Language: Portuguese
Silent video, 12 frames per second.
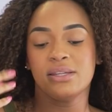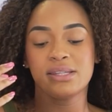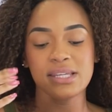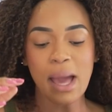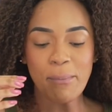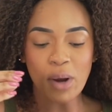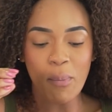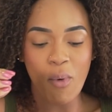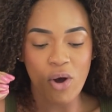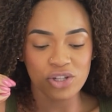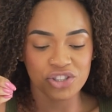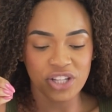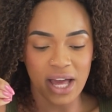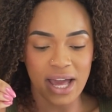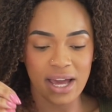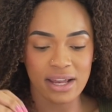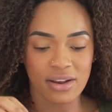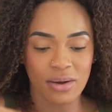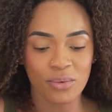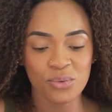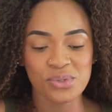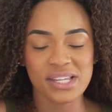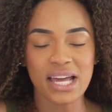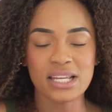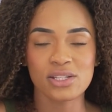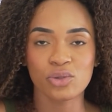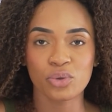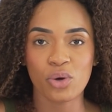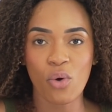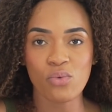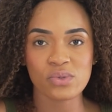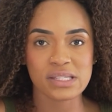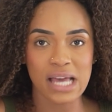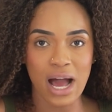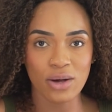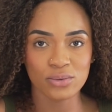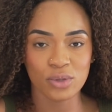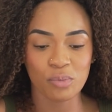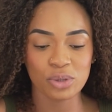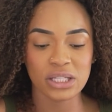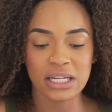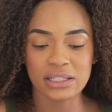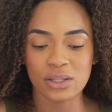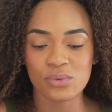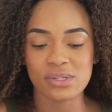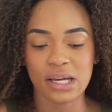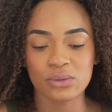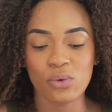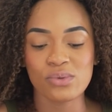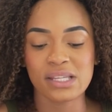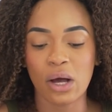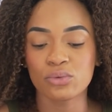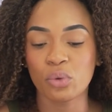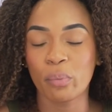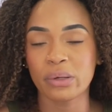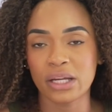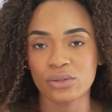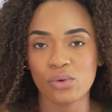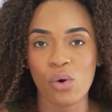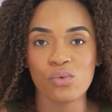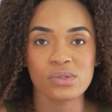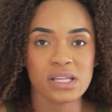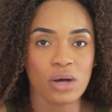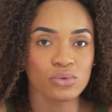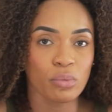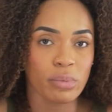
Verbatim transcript: Se a proposta era usar esse look com um salto, eu poderia ter usado ou um salto preto ou um salto